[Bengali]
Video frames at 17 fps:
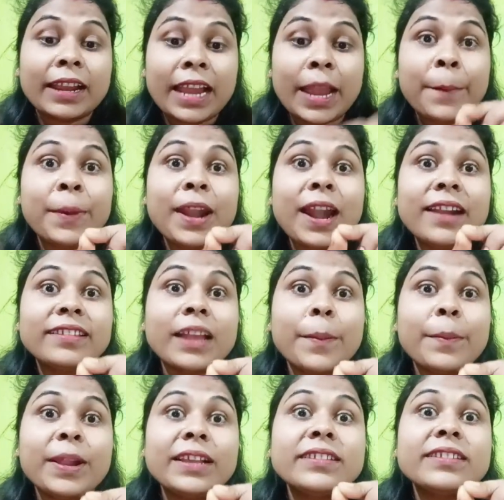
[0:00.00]
ক্যামেরার
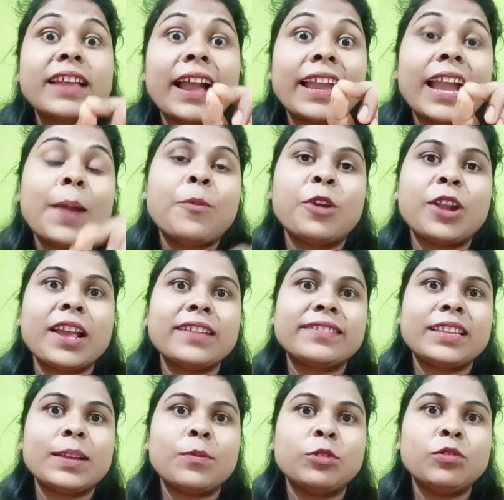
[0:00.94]
সামনে ছায়া পড়ে
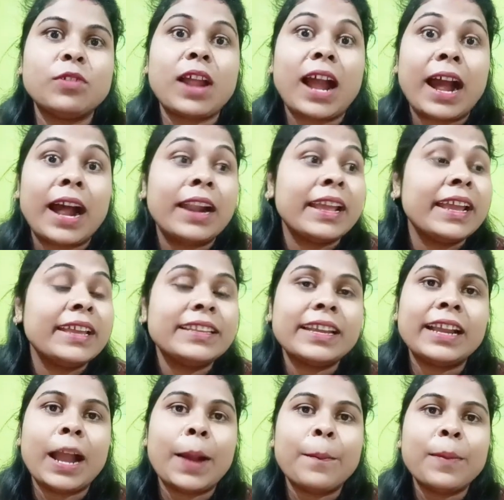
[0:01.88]
এসছে বন্ধুরা আর এই
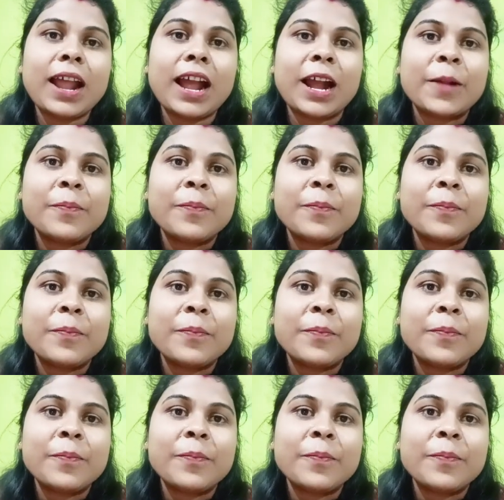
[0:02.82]
যে গামলা